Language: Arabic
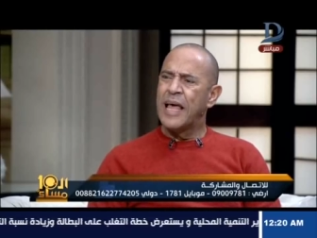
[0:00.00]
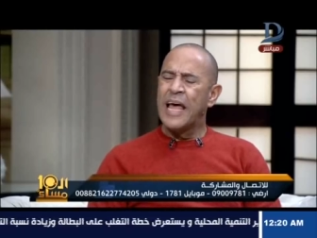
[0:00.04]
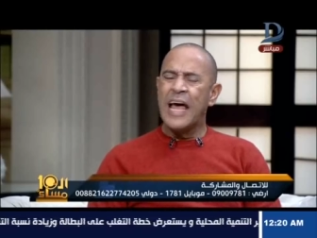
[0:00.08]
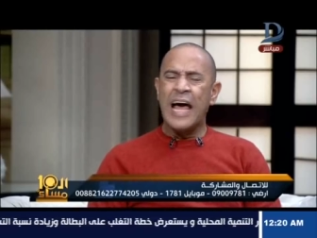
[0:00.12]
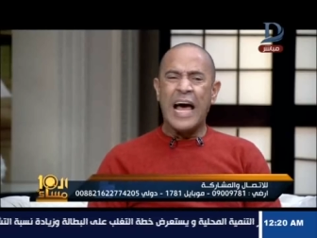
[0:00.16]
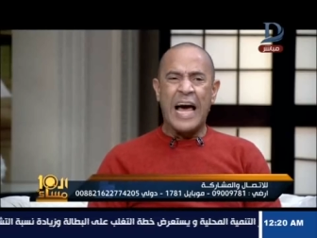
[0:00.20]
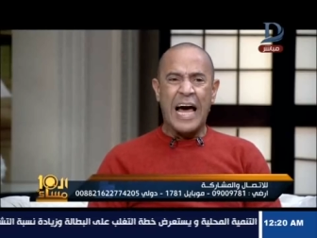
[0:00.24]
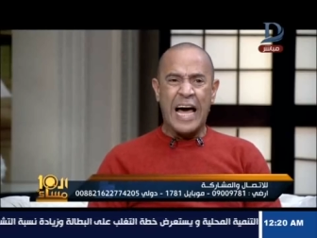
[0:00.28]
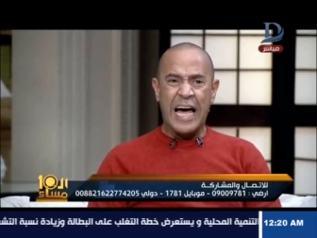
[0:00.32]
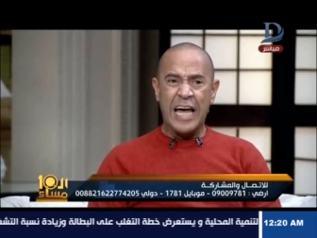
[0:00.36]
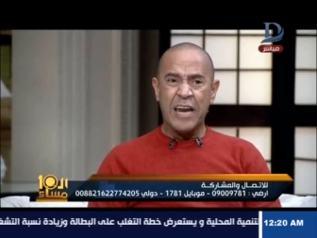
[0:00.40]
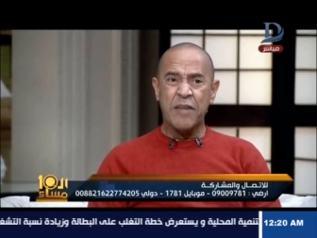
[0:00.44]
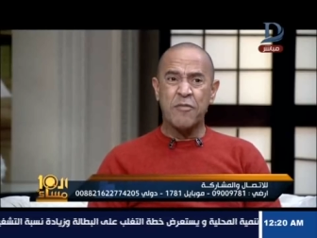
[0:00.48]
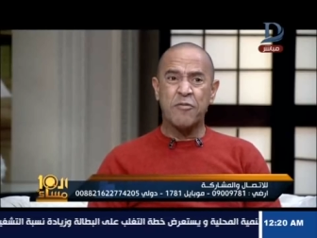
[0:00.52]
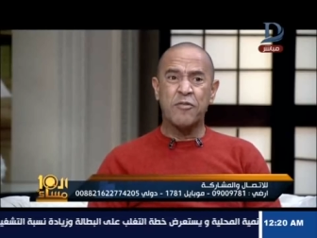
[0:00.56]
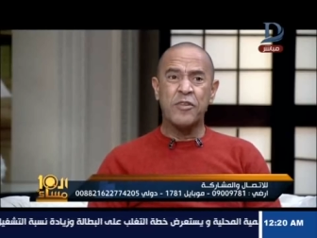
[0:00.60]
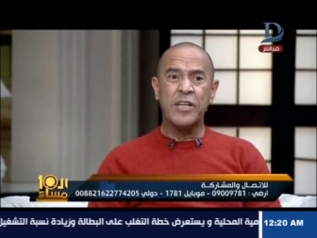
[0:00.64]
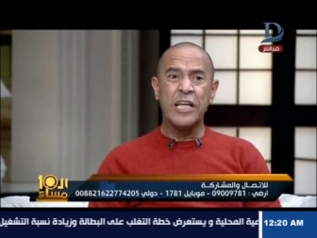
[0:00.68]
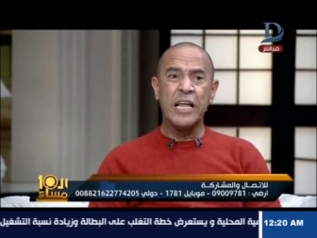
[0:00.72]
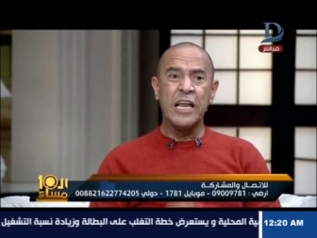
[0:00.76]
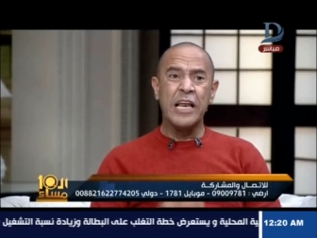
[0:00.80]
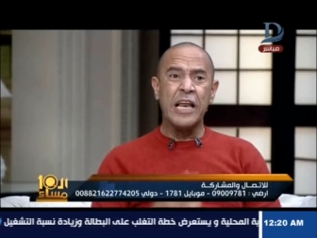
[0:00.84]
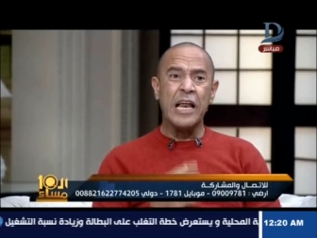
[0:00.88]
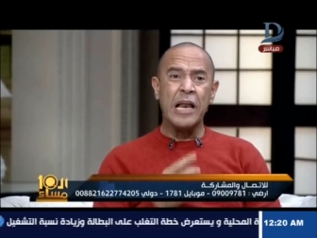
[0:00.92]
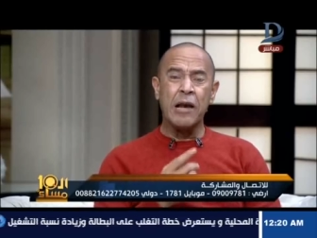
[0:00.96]
مم. عارف
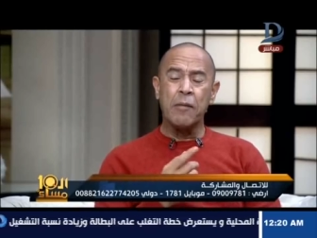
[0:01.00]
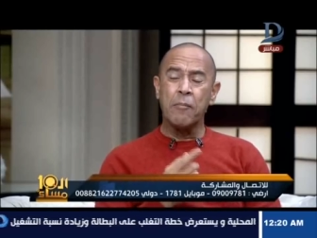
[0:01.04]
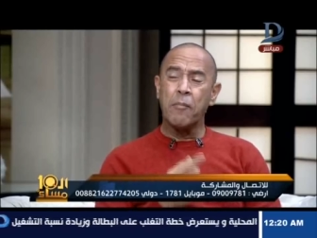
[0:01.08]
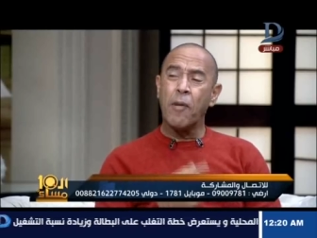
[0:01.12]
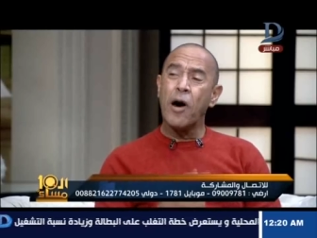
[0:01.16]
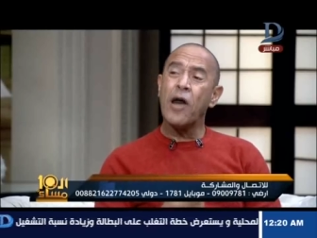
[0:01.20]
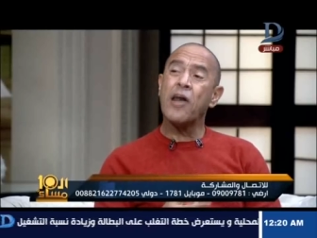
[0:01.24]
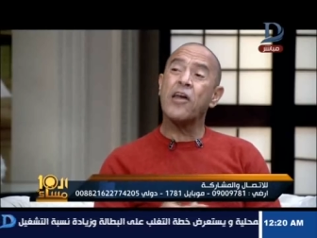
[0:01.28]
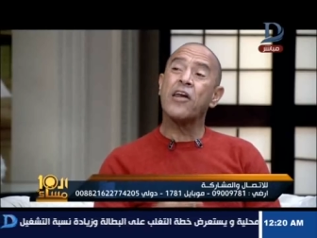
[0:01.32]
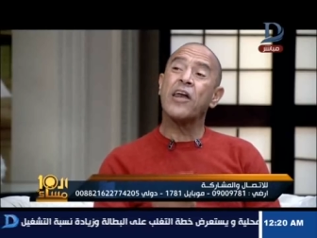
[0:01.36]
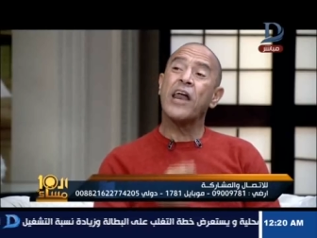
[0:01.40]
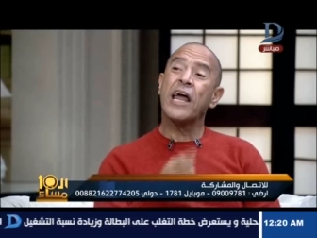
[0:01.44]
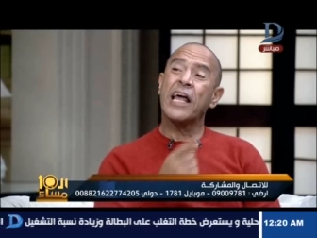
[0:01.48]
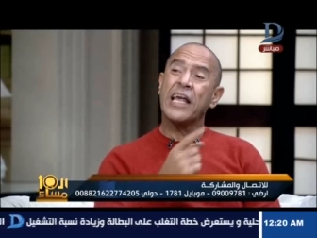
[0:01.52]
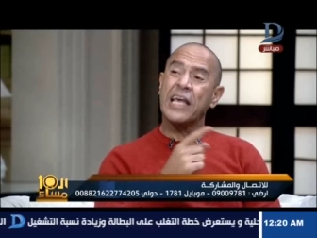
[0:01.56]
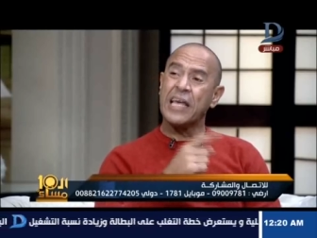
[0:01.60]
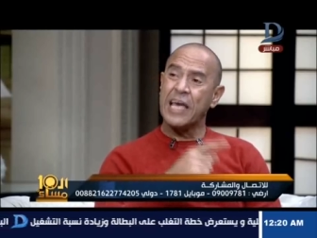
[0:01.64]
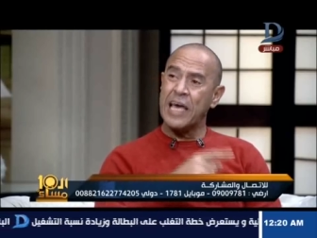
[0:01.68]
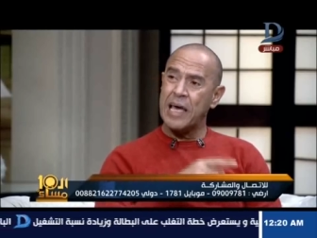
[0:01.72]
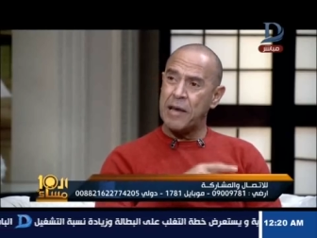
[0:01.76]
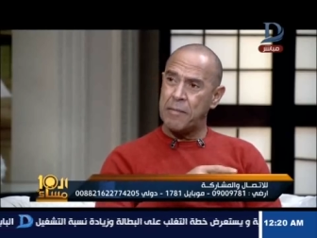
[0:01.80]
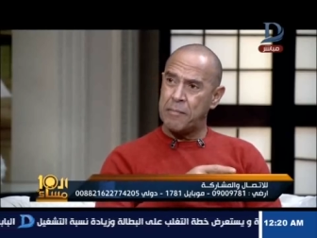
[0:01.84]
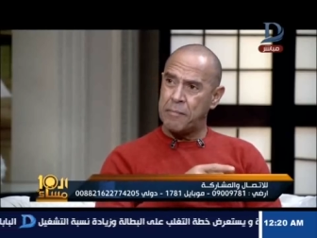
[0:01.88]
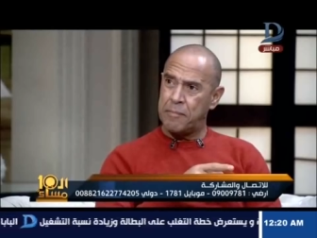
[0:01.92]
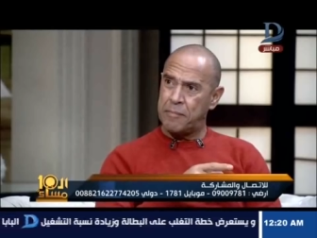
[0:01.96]
دي للمره
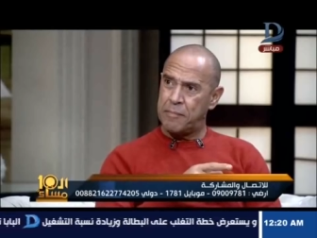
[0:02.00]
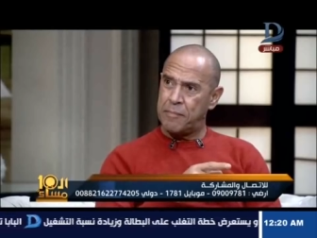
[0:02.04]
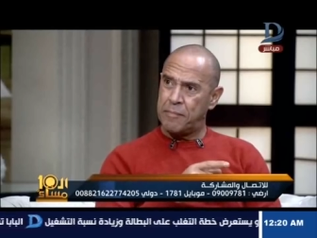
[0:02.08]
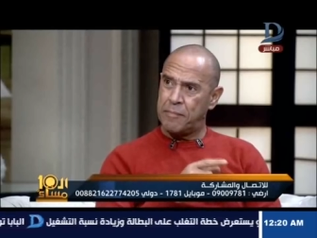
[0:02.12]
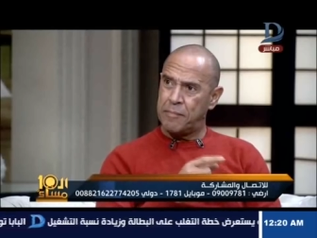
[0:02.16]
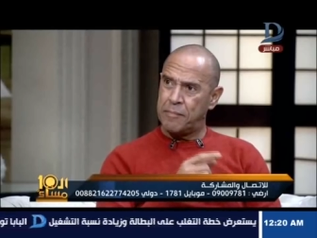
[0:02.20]
الكام